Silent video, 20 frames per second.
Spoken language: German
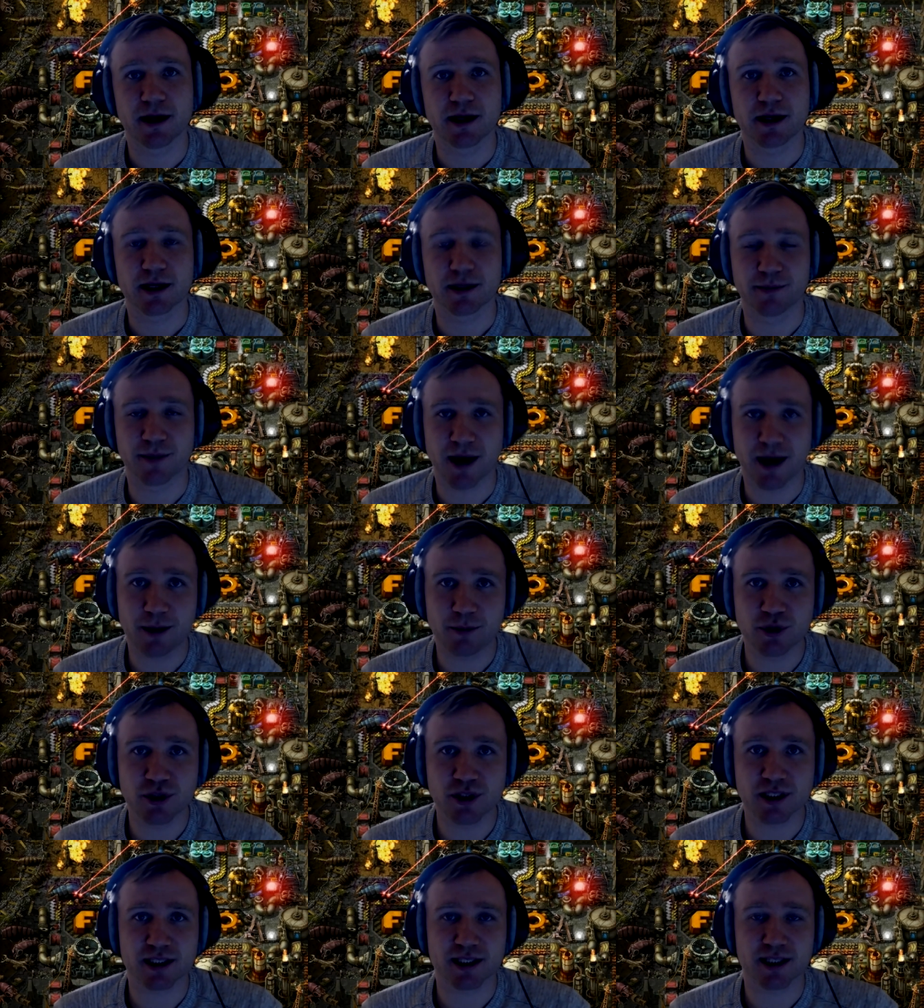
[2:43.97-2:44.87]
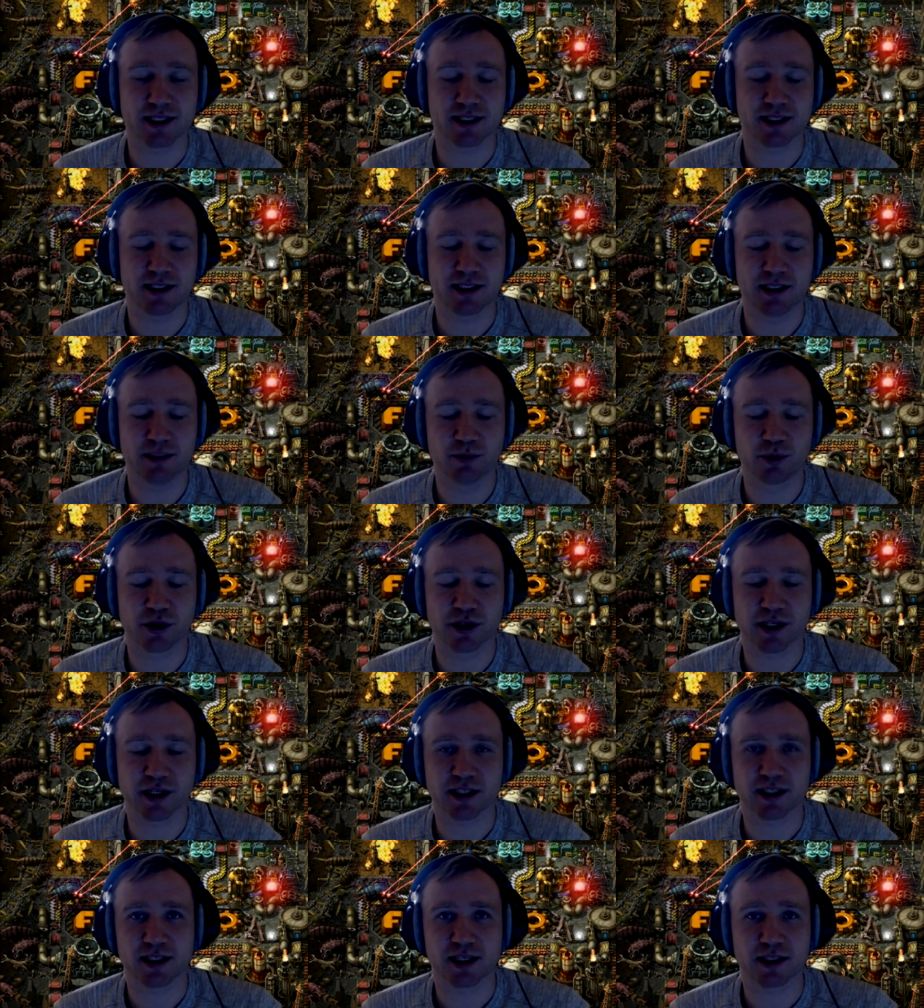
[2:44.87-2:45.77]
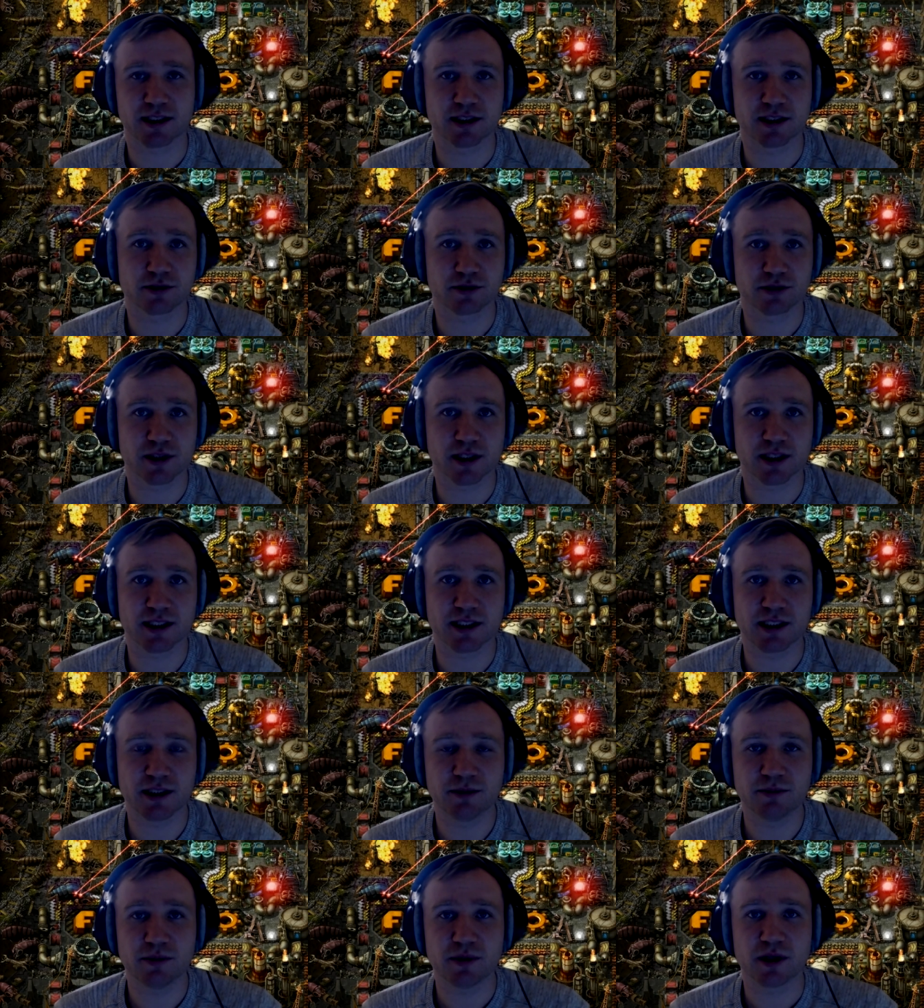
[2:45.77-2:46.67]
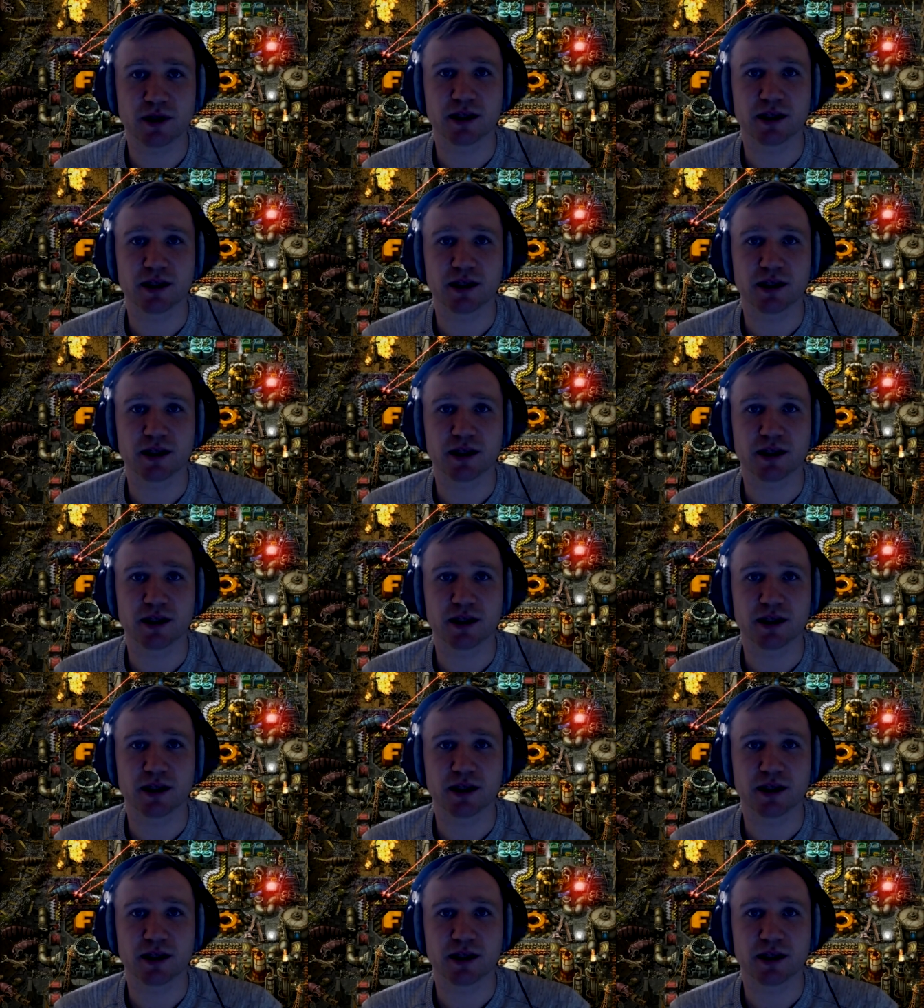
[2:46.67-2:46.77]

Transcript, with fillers: Im Rahmen unseres ICT-Projekts hat sich unser Team